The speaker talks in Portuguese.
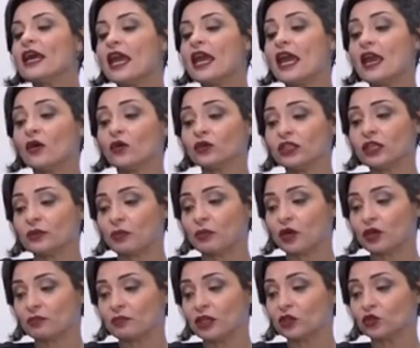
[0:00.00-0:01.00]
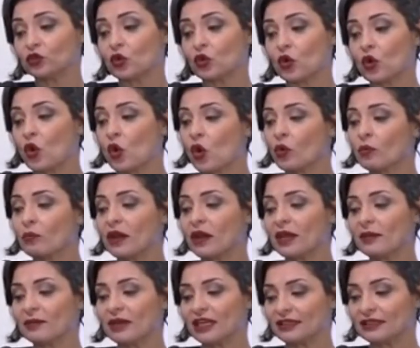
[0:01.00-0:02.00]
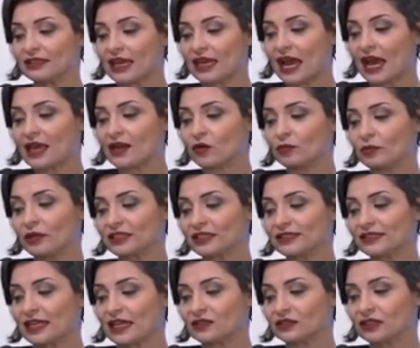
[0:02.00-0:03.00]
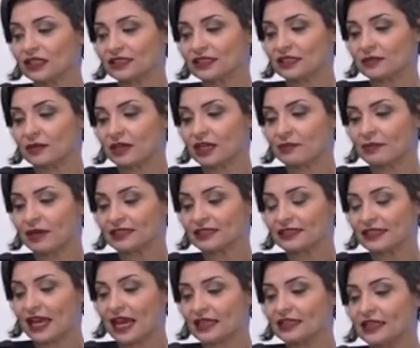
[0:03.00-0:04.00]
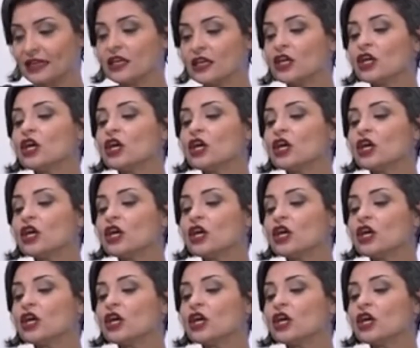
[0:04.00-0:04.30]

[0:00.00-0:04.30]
É um depoimento complementar ao prestado na semana passada